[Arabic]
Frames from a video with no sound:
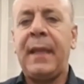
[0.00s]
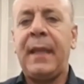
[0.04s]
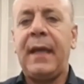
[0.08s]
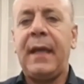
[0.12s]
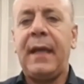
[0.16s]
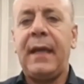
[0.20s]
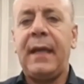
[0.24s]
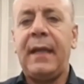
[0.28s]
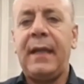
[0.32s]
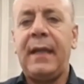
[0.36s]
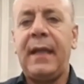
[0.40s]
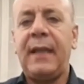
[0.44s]

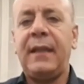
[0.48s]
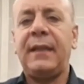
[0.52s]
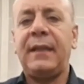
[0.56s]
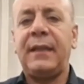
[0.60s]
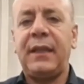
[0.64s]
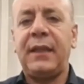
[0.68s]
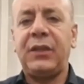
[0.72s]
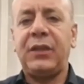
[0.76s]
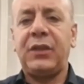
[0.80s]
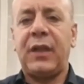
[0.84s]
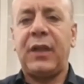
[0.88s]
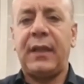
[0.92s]
لن
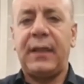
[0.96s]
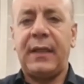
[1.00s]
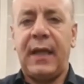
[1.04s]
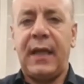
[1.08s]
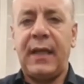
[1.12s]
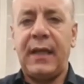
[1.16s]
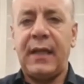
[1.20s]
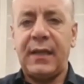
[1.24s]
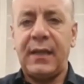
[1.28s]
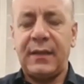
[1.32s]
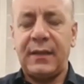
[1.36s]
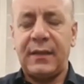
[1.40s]
تشهد
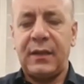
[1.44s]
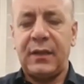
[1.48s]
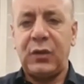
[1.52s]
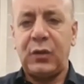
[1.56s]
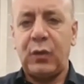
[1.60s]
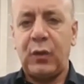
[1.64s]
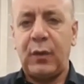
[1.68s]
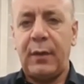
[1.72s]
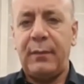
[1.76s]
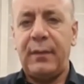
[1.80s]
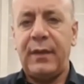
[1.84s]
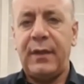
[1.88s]
اي
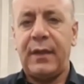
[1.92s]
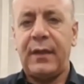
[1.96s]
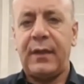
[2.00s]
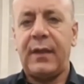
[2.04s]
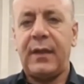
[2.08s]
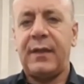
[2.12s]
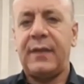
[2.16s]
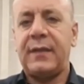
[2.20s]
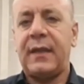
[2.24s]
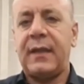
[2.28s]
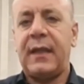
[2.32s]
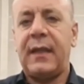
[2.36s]
استجواب
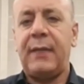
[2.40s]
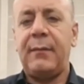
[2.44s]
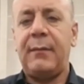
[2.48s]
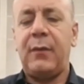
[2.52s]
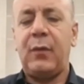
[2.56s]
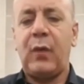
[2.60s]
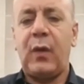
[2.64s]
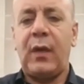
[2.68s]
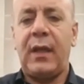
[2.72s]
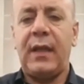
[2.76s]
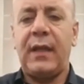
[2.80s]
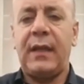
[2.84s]
لرياض سلامه
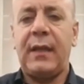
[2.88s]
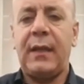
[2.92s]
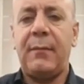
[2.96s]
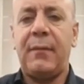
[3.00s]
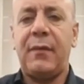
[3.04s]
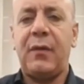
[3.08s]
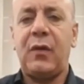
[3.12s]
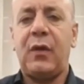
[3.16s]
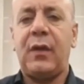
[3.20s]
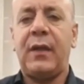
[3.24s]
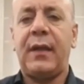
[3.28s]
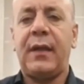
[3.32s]
ولن
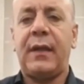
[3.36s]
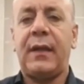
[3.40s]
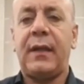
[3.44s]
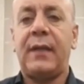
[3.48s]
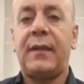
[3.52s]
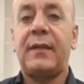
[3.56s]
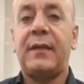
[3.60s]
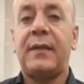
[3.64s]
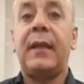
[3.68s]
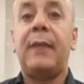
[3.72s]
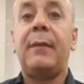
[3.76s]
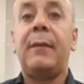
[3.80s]
يمثل رياض
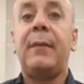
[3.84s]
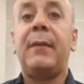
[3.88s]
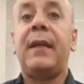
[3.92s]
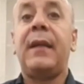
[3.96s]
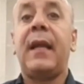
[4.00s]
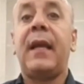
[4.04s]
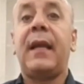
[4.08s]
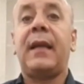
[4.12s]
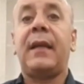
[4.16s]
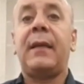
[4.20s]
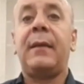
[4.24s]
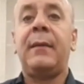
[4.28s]
سلامه
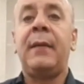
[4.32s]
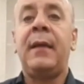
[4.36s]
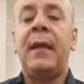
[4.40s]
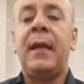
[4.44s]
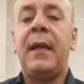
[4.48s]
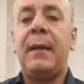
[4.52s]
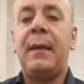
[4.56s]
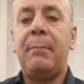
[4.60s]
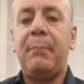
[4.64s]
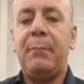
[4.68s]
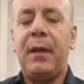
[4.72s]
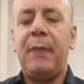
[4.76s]
لكن
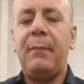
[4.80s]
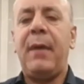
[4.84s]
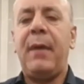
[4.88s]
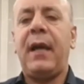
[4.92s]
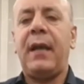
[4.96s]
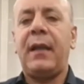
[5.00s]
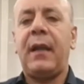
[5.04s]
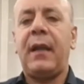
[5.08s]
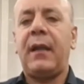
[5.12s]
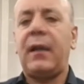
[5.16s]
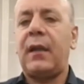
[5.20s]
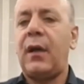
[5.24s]

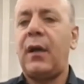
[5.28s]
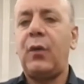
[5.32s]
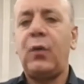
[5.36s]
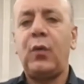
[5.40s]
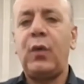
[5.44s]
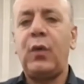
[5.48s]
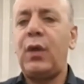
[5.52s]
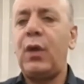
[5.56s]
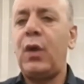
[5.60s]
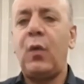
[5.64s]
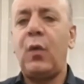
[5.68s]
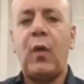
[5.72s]
بالمعنى
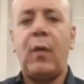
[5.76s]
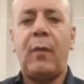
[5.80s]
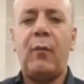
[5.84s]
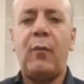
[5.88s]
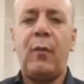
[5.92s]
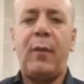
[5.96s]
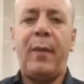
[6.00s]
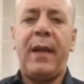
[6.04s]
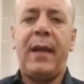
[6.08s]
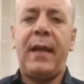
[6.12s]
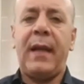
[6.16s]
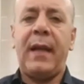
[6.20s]
القانوني هو
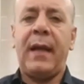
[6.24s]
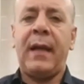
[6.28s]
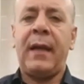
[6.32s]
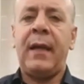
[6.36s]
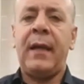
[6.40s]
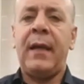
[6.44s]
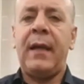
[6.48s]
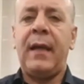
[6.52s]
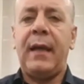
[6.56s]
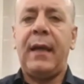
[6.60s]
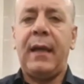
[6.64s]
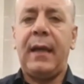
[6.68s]
مبلغ
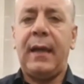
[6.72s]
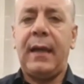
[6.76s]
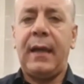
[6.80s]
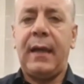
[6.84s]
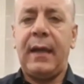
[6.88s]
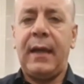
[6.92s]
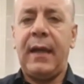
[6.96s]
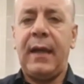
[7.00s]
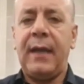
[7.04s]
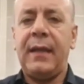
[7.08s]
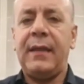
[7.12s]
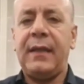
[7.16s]
آه،
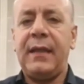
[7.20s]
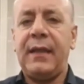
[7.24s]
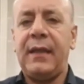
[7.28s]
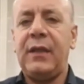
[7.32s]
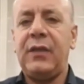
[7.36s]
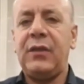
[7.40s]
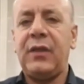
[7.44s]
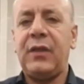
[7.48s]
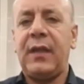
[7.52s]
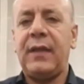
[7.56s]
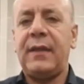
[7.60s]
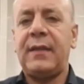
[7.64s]
هذه
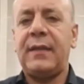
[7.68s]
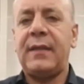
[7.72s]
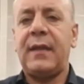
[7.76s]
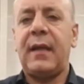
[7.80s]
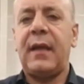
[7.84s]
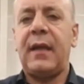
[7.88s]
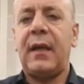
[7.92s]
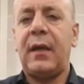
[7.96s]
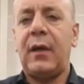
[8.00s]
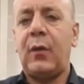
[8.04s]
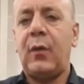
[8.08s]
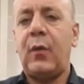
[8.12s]

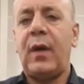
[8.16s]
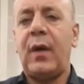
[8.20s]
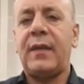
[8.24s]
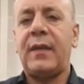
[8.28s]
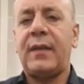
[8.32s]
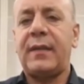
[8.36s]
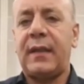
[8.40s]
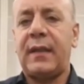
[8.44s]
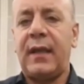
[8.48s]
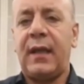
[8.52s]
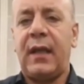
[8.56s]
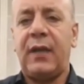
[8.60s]
الجلسة
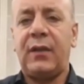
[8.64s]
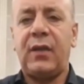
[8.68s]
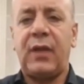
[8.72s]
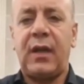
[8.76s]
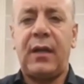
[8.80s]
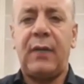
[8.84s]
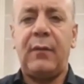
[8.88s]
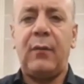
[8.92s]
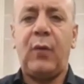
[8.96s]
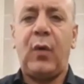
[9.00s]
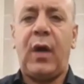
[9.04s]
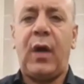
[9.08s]
وسيحضر
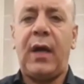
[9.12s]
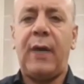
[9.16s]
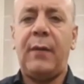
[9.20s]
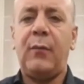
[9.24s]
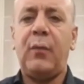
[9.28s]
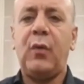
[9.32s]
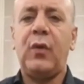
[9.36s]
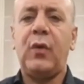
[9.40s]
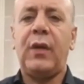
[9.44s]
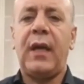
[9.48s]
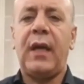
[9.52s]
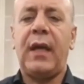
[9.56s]

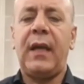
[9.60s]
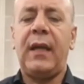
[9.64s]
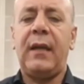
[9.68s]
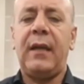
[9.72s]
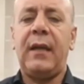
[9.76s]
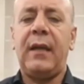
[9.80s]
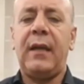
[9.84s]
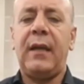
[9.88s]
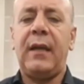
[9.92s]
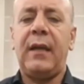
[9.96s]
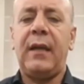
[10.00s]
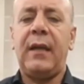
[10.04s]
المحامون
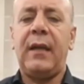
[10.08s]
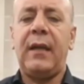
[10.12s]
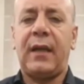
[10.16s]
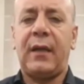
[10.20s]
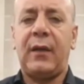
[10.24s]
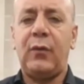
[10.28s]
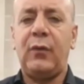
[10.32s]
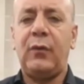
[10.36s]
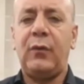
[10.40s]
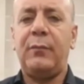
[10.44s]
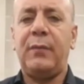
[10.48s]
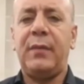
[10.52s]

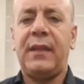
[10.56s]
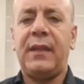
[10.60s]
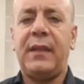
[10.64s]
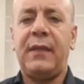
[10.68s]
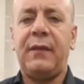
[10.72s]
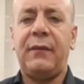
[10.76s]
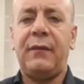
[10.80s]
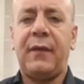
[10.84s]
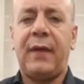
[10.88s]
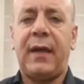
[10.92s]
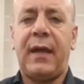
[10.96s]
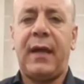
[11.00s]
الموكلون
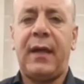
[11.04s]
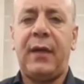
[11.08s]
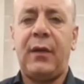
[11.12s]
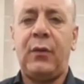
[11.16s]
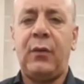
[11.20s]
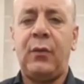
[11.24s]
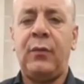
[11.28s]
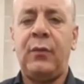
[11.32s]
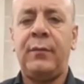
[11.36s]
بالدفاع عنه